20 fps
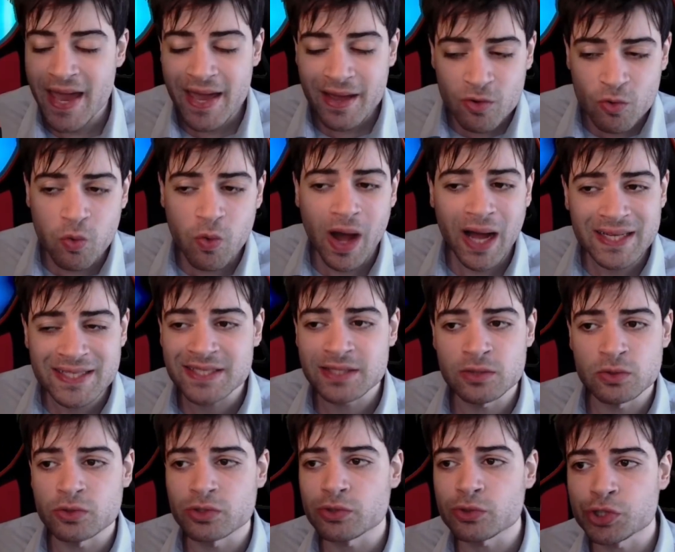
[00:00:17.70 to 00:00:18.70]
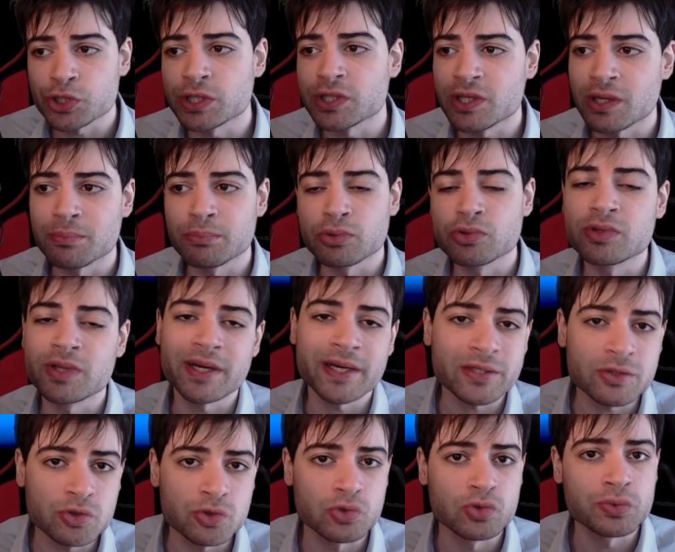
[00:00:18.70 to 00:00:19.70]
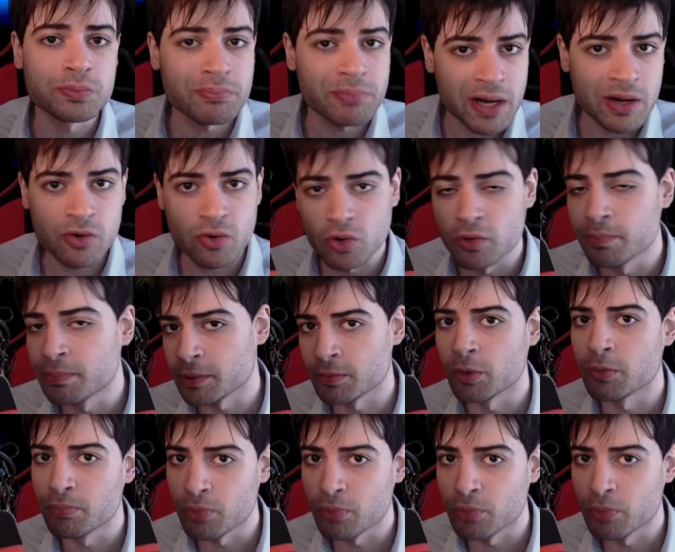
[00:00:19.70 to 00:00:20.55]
e quasi non riuscite a buttare giù manco il primo